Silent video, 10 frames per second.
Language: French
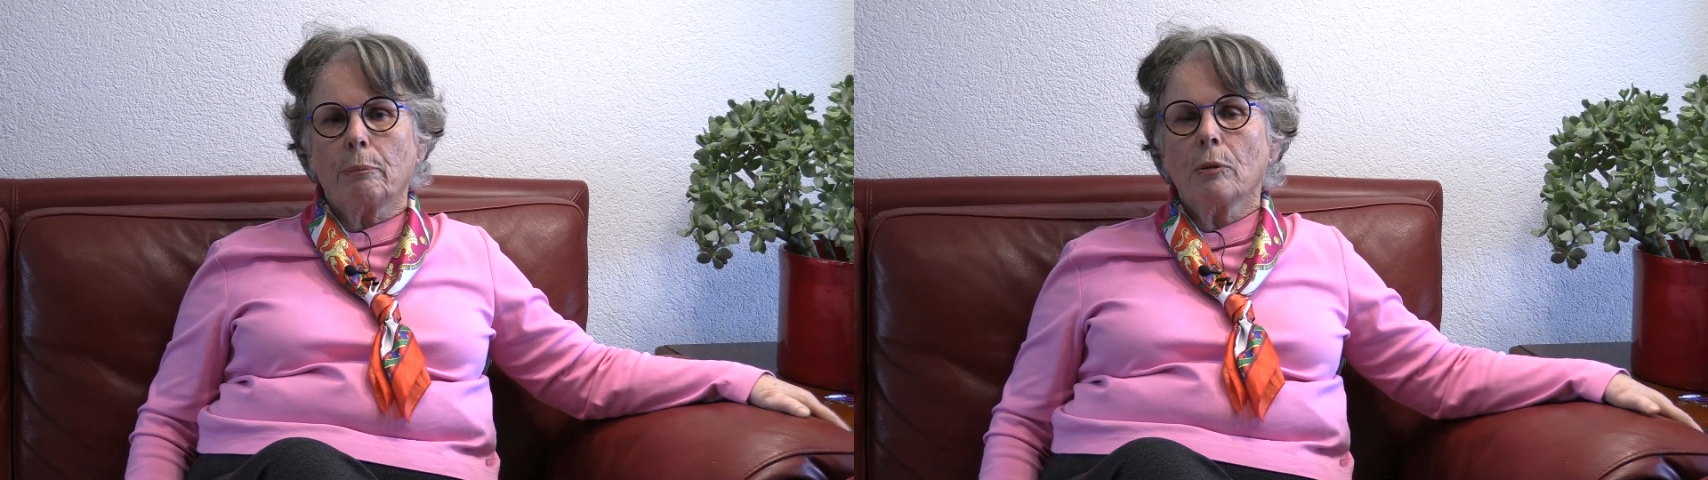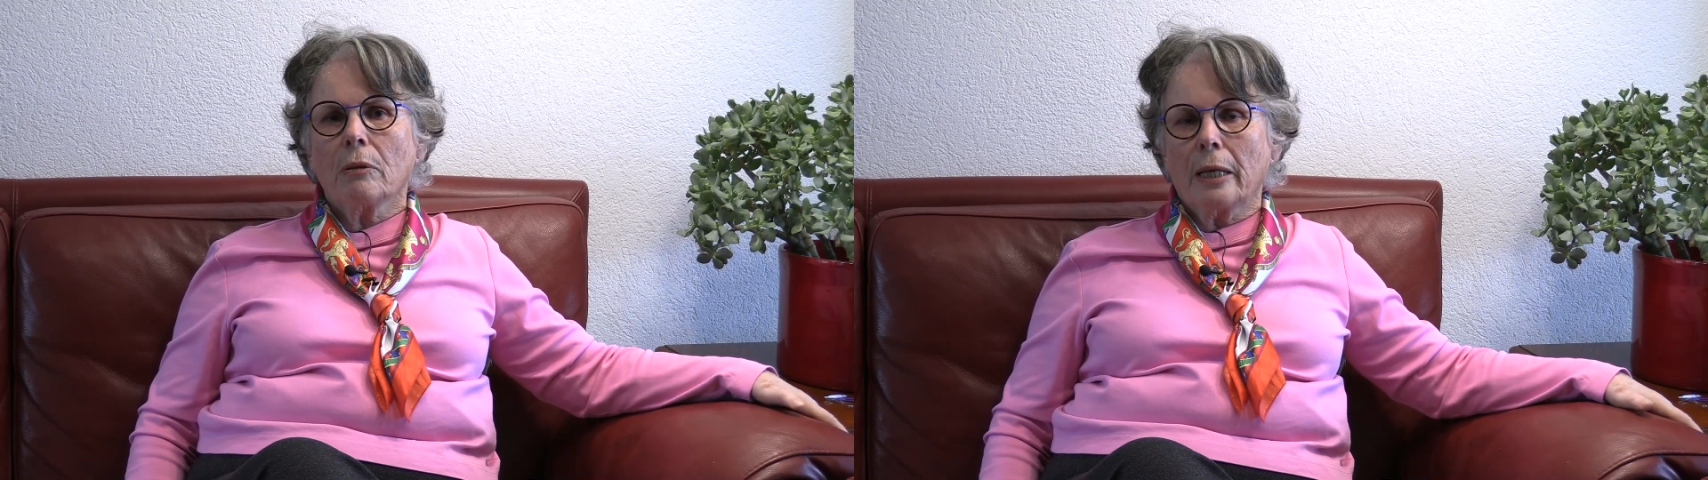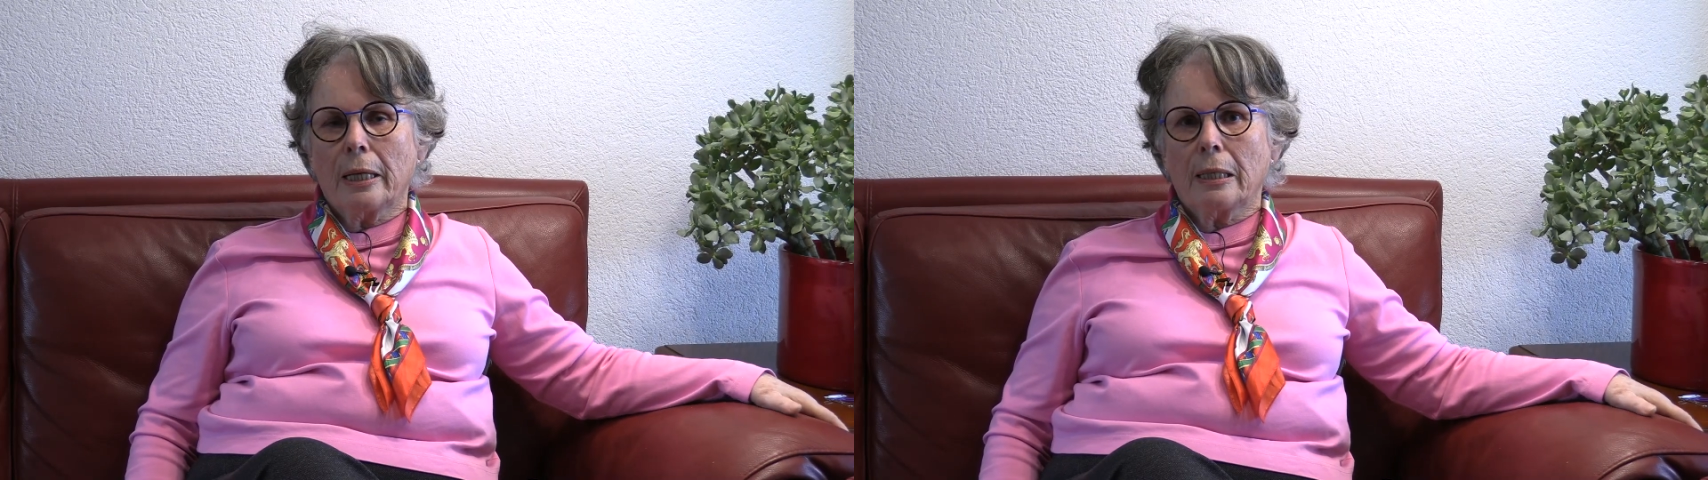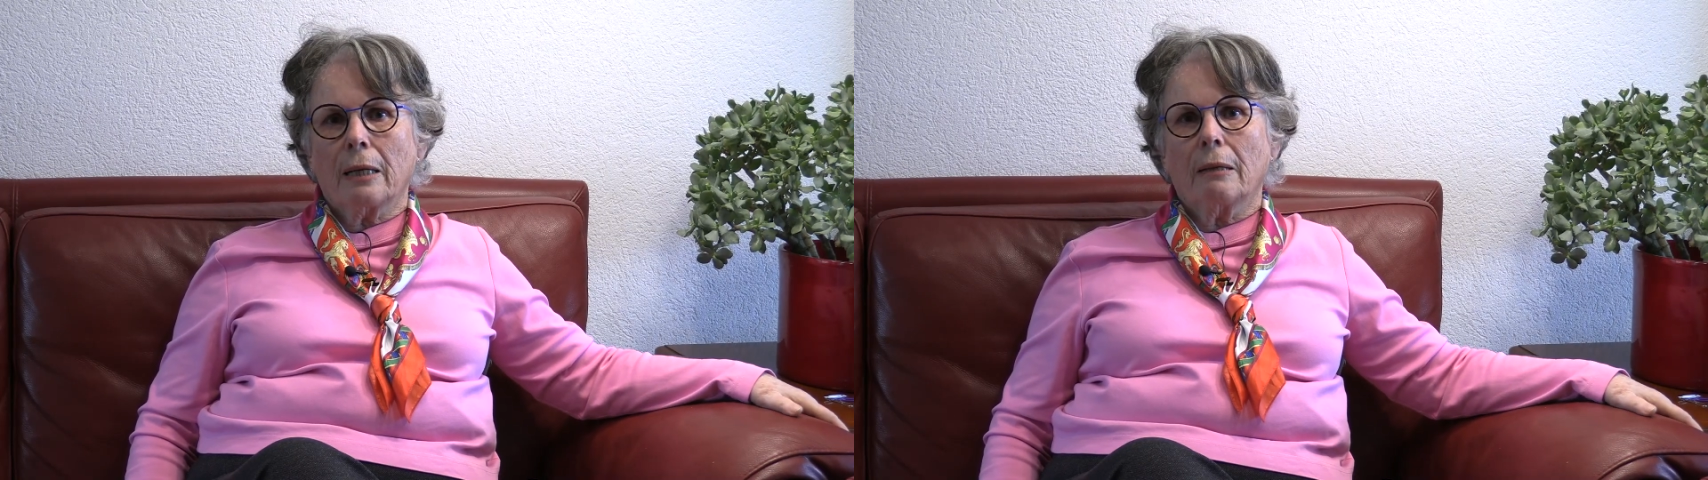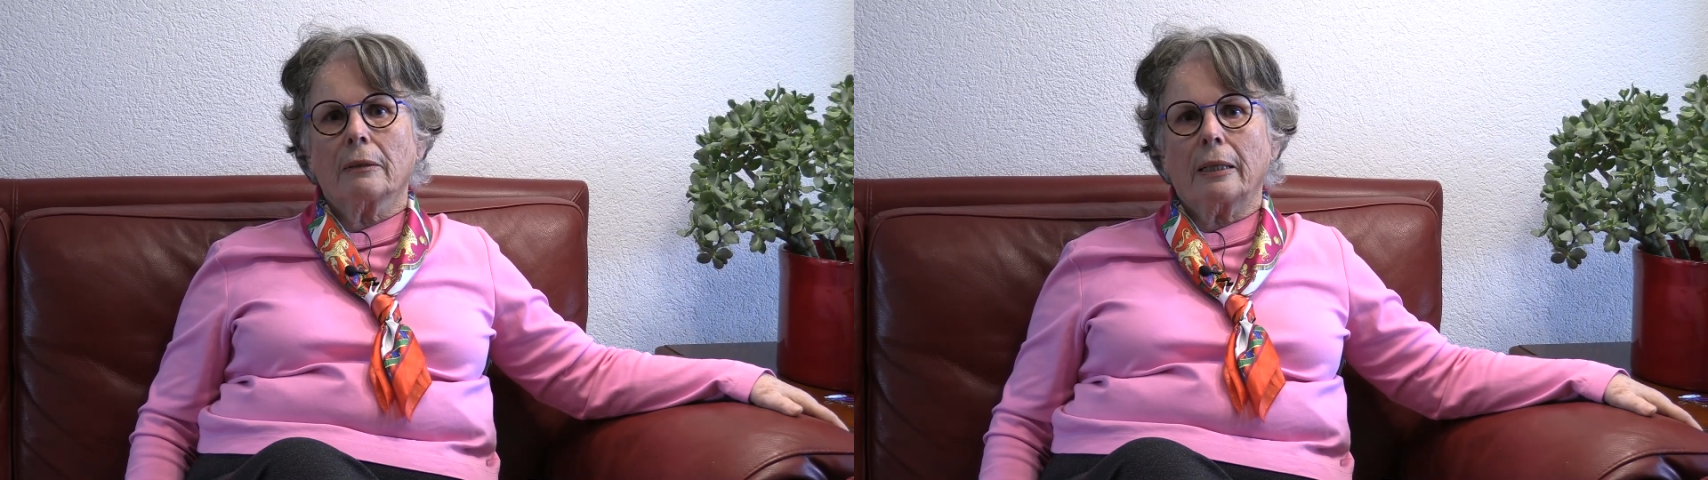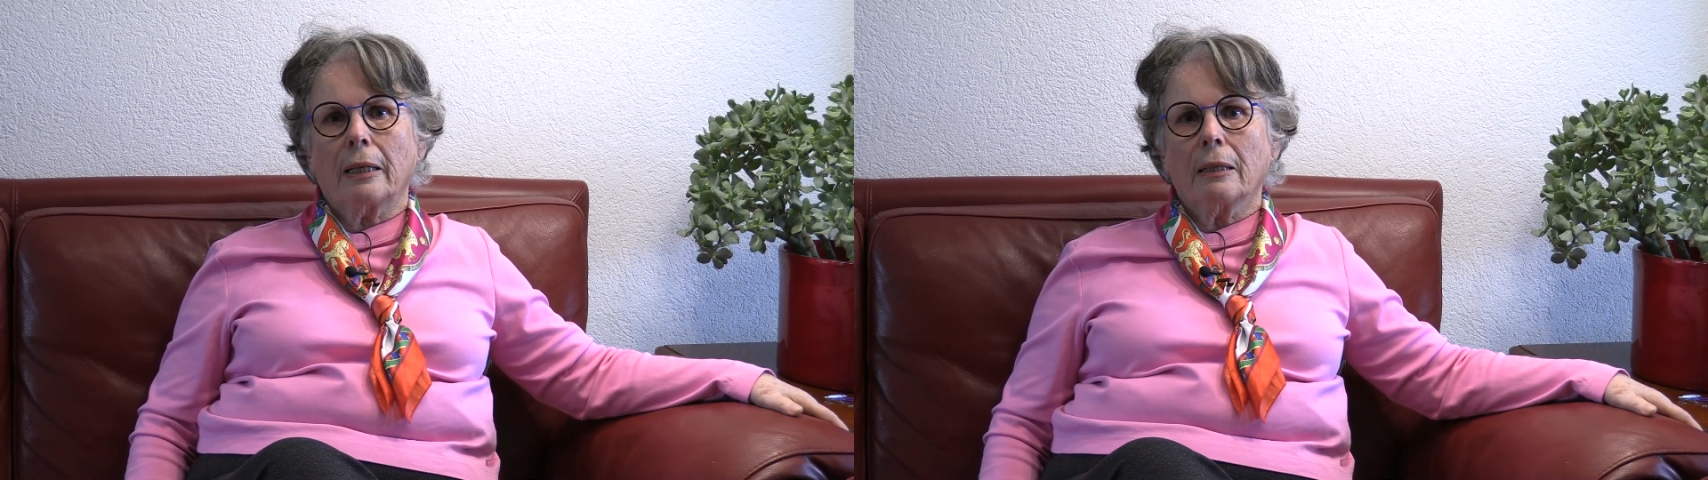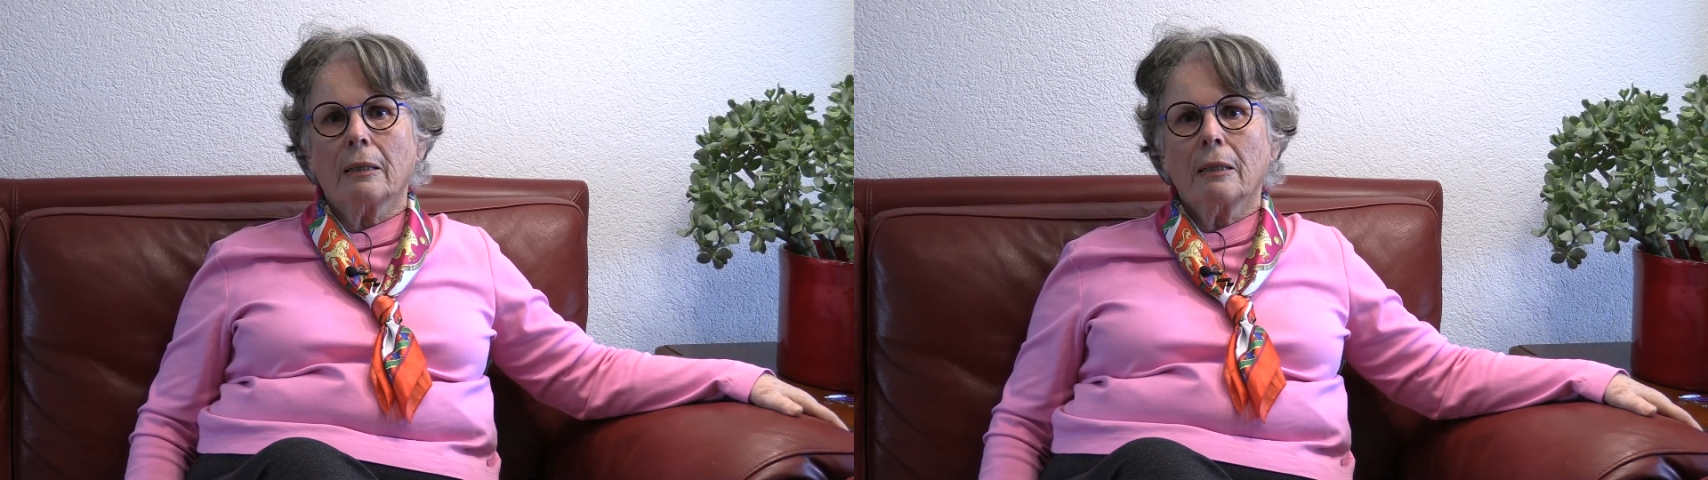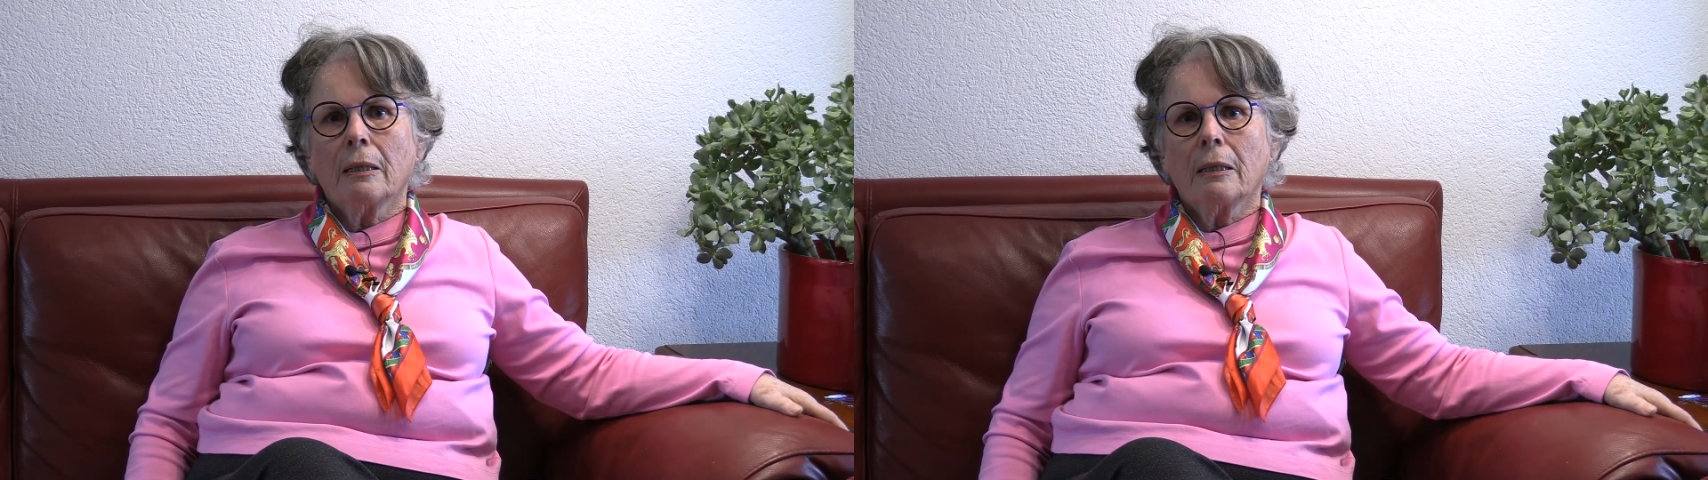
poules et il est rentré.